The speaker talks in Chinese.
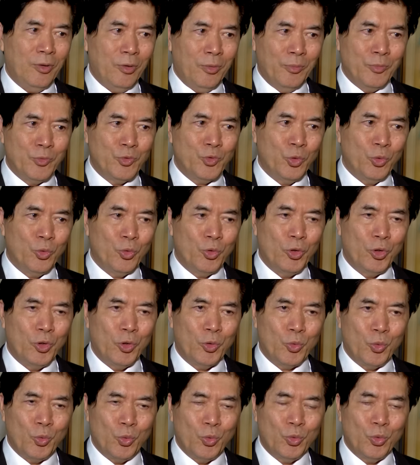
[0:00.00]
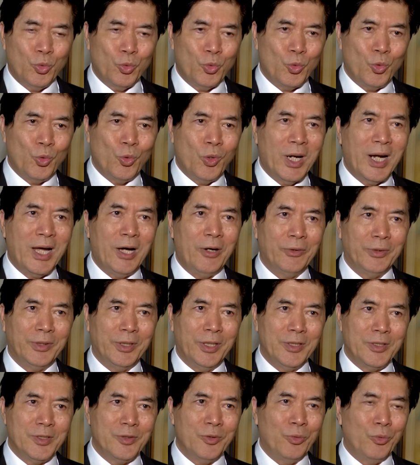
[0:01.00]
我们中国古古老
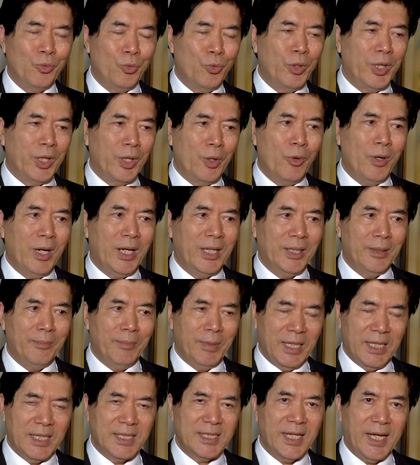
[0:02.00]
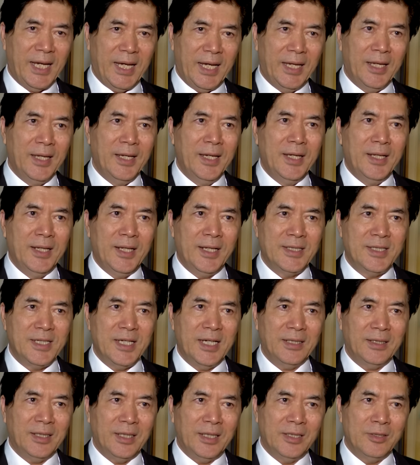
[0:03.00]
的这种绘画的美材，那这
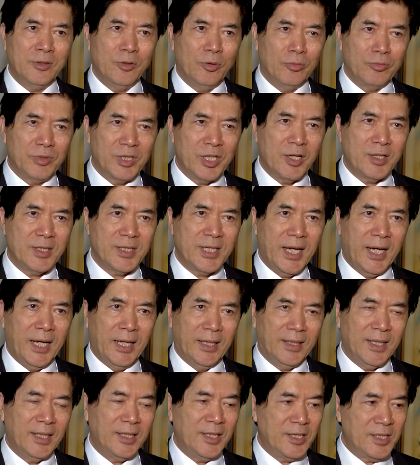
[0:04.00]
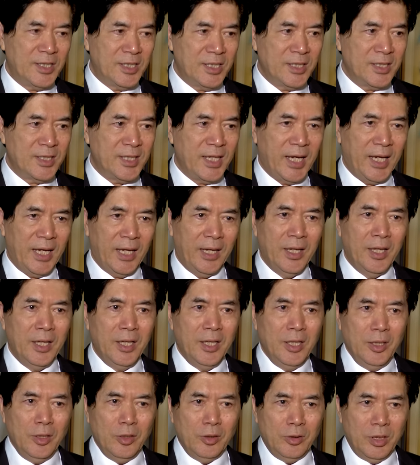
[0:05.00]
样的一种教材，它的色彩
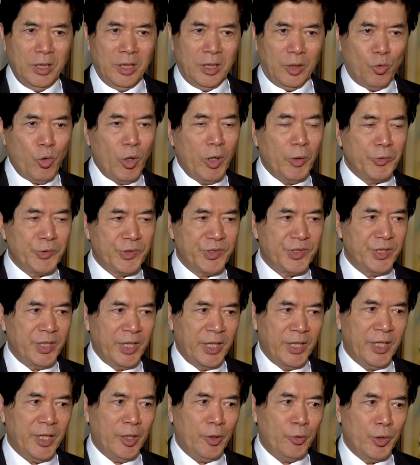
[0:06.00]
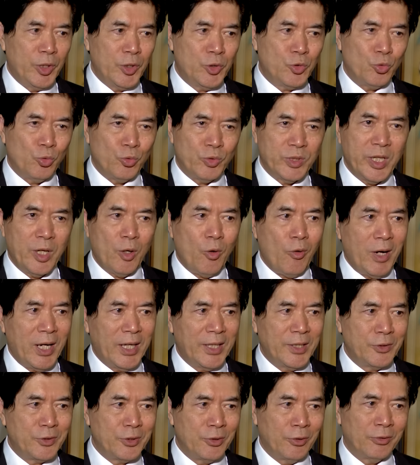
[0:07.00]
以矿物质颜料为主，在华
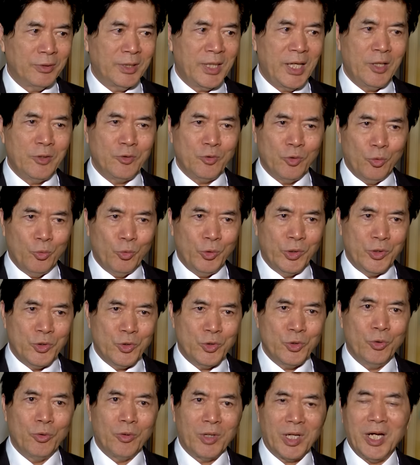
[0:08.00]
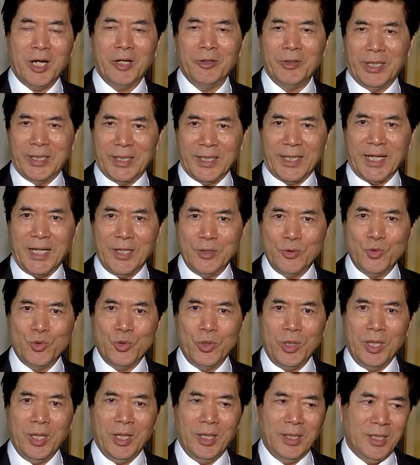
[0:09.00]
丽中带一种稳重高雅的感
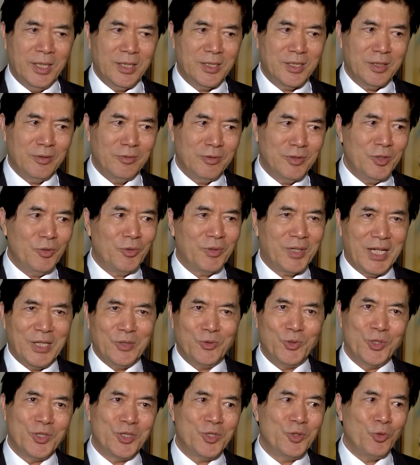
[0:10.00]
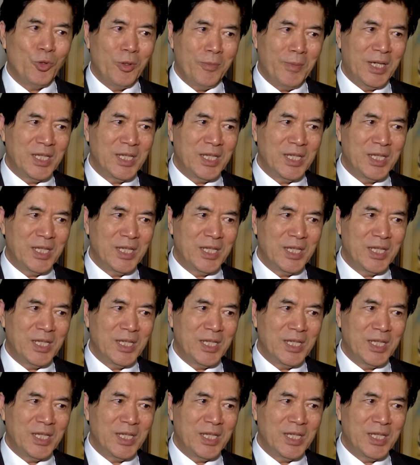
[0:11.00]
觉。那这种这种感觉是我